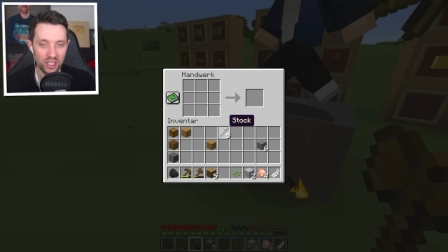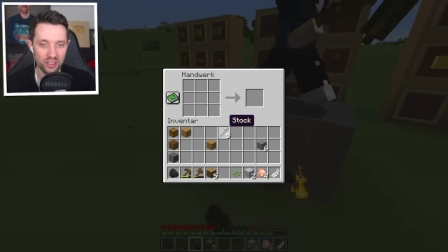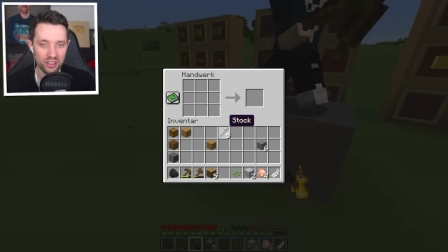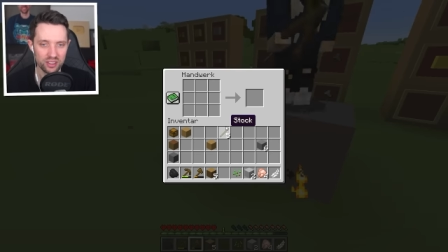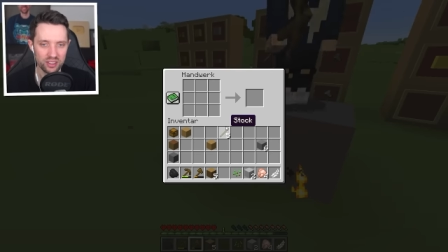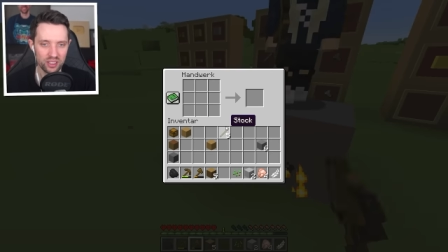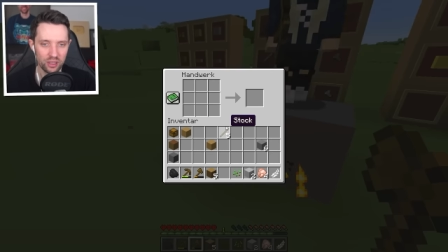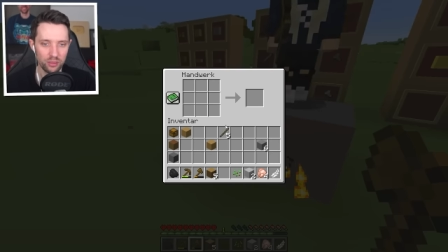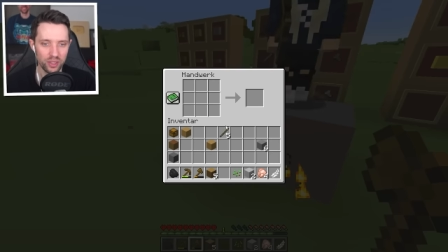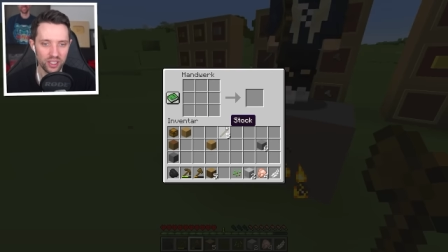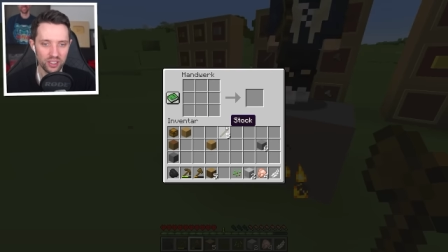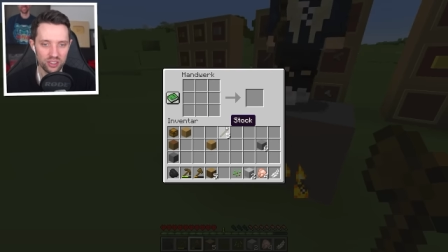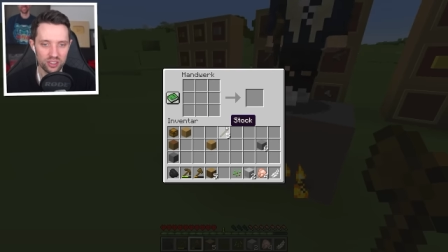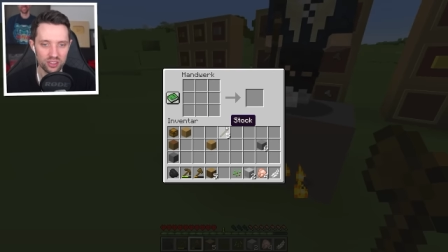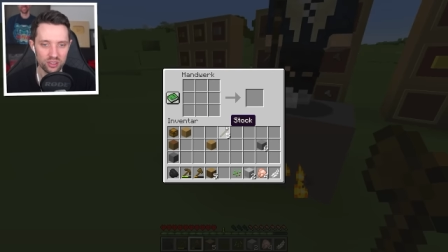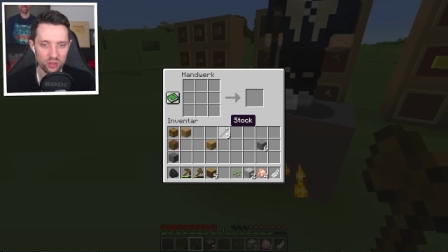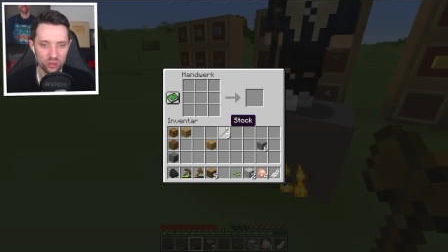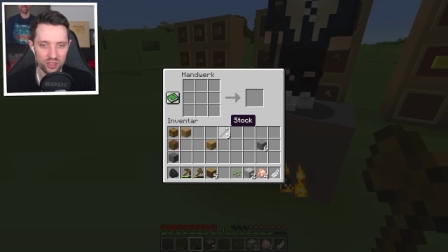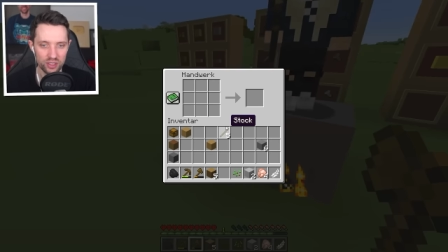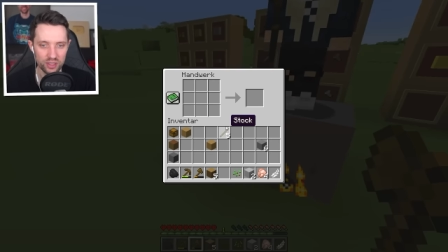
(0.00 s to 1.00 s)
alles, dann mache ich das
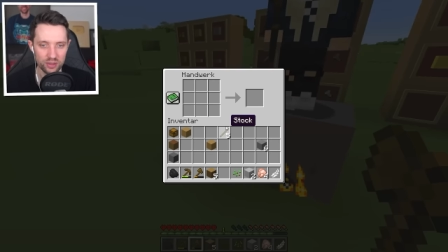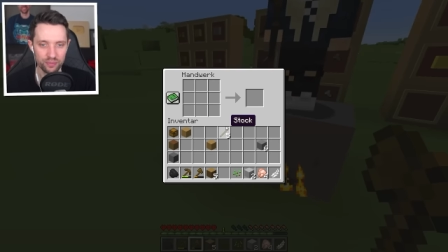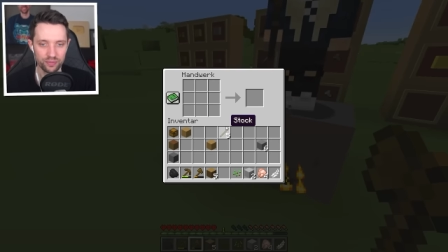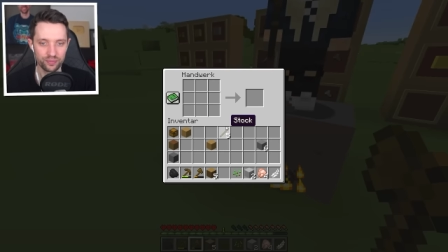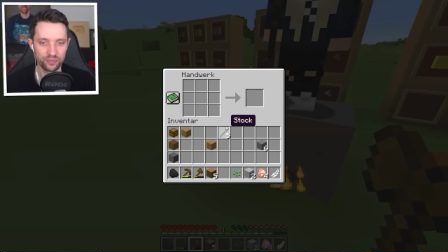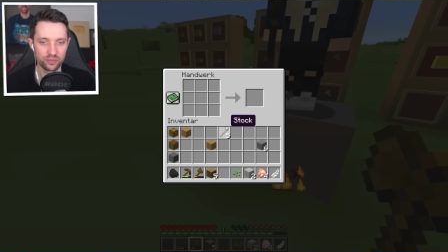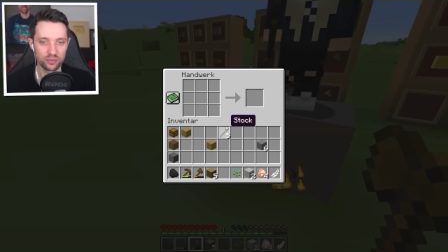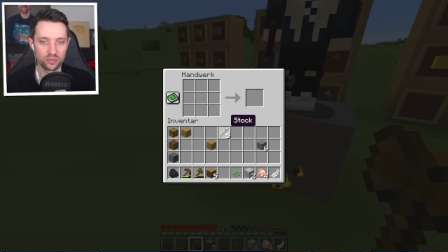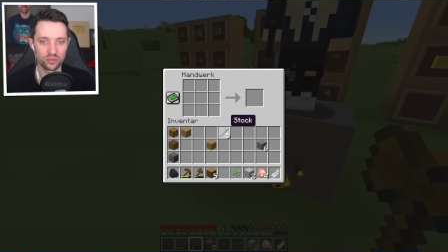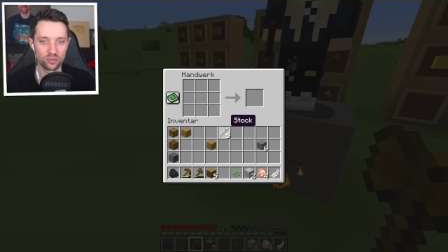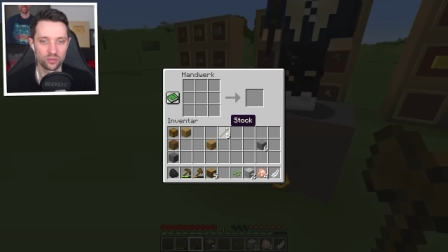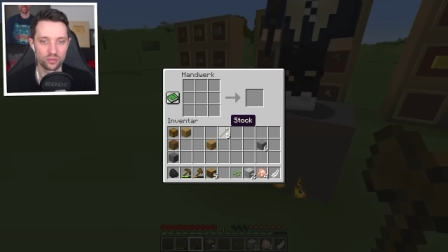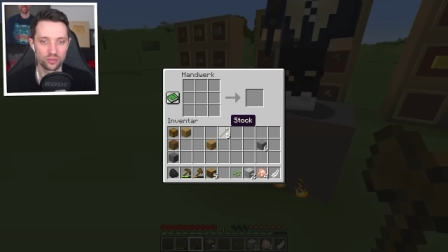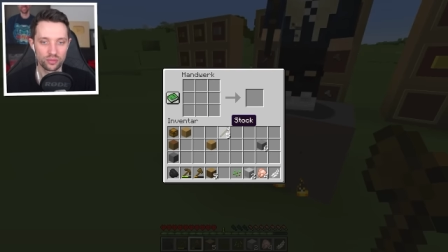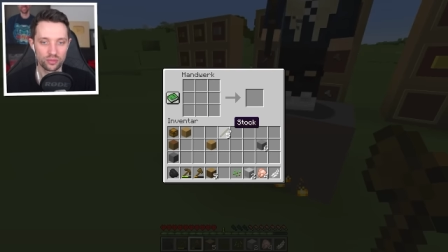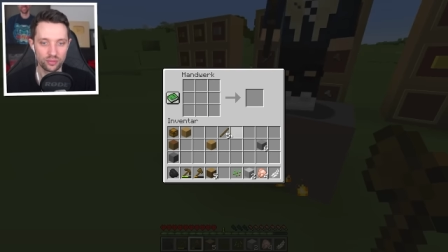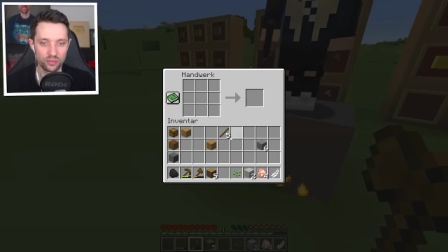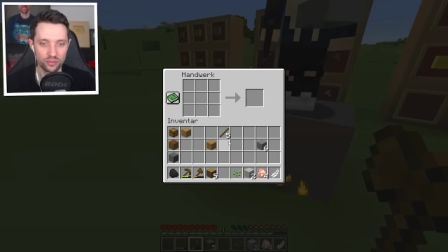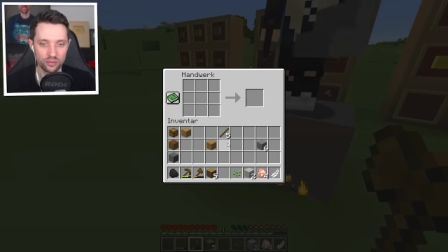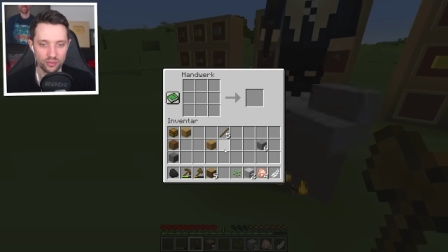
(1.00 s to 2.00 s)
kurz.
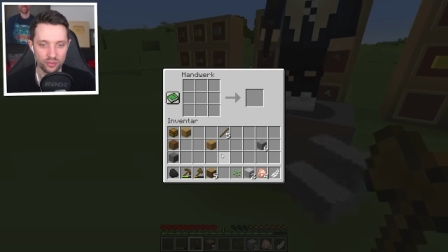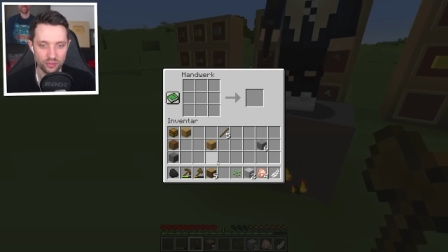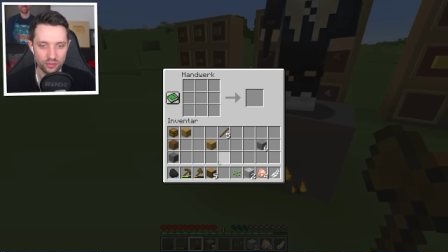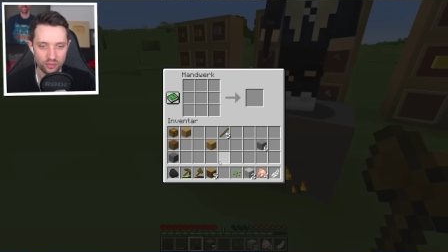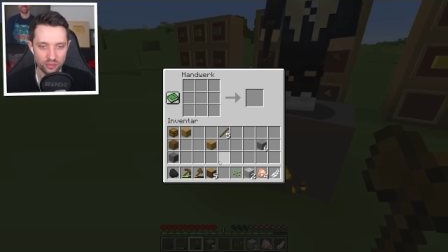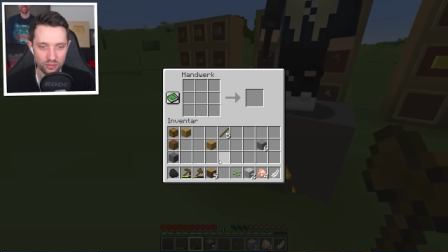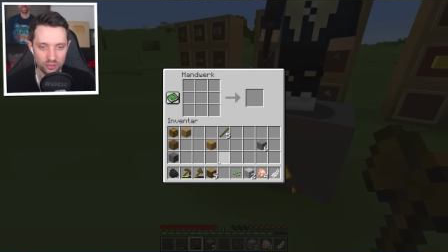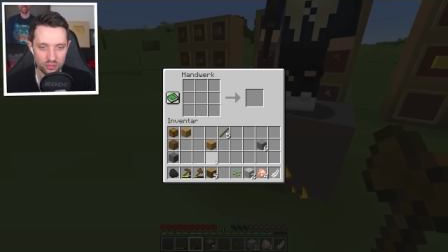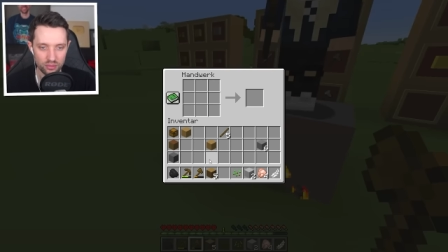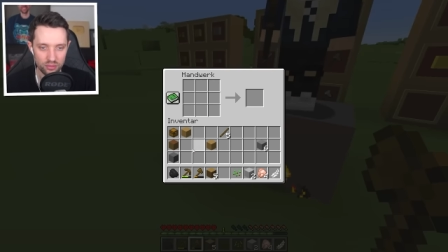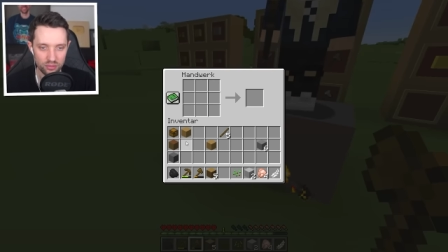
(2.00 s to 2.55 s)
Zack.